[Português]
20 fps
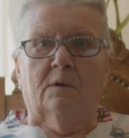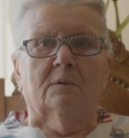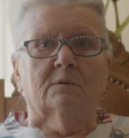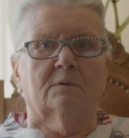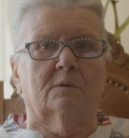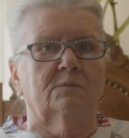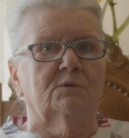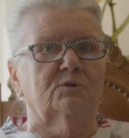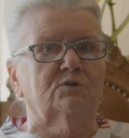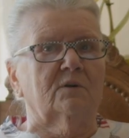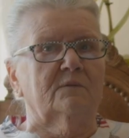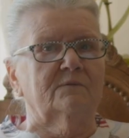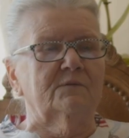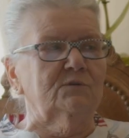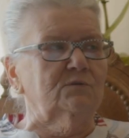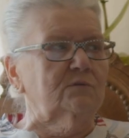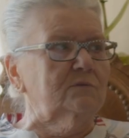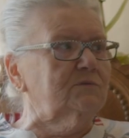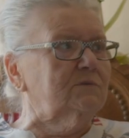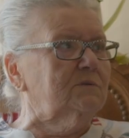Nunca me deixava
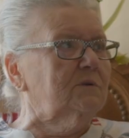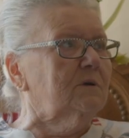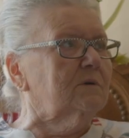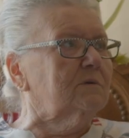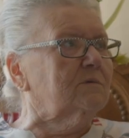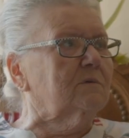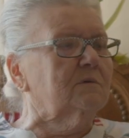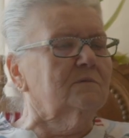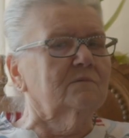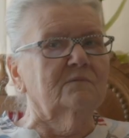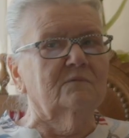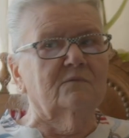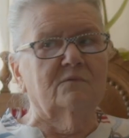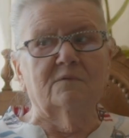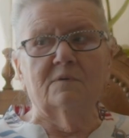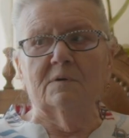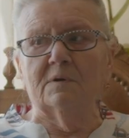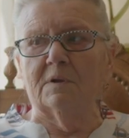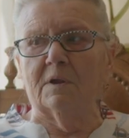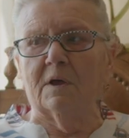ir sozinha. E quando
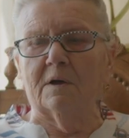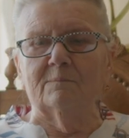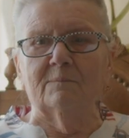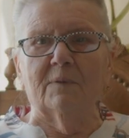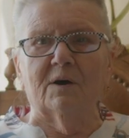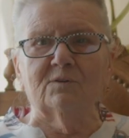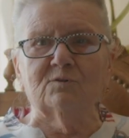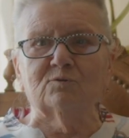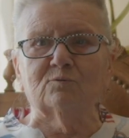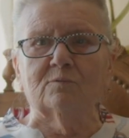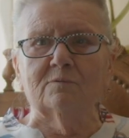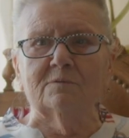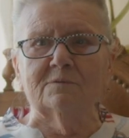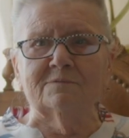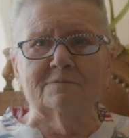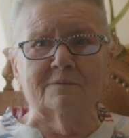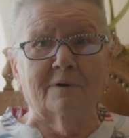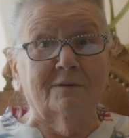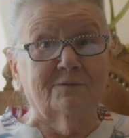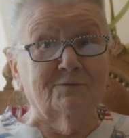via lá mais
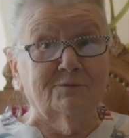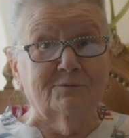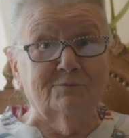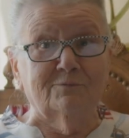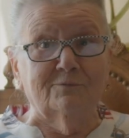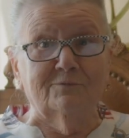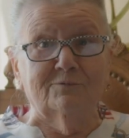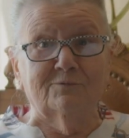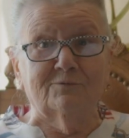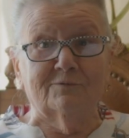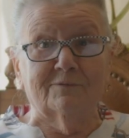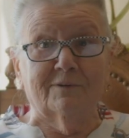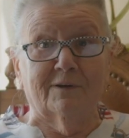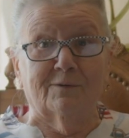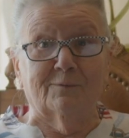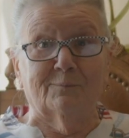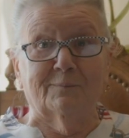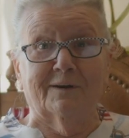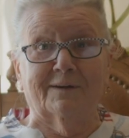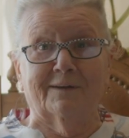coisas, ai oh, Jesus, era uma